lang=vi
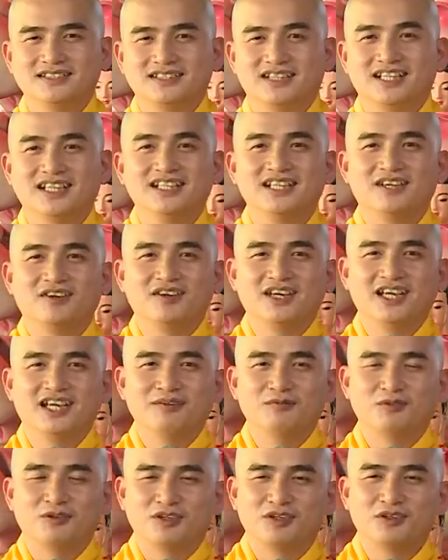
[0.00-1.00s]
kể nhau
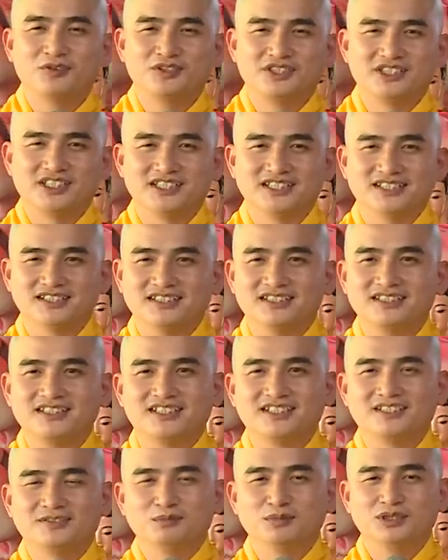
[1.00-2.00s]
nghe một câu chuyện nữa
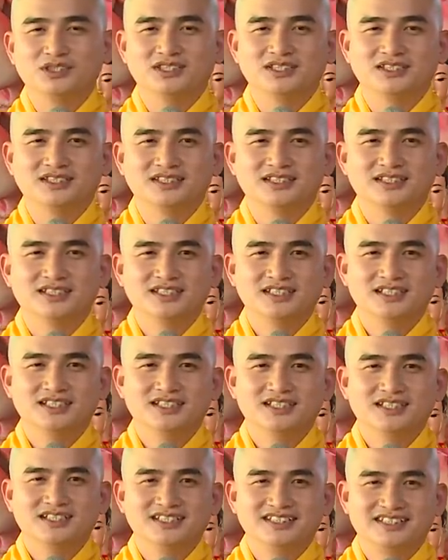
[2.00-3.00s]
rồi mình
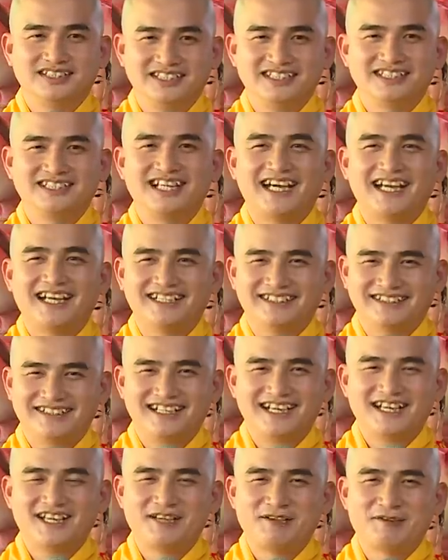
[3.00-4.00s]
chia tay ở
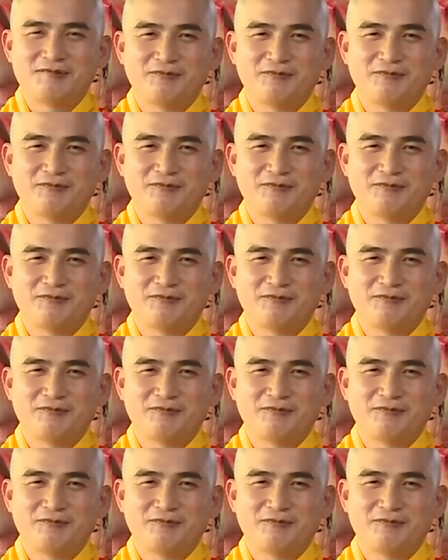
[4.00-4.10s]
đây.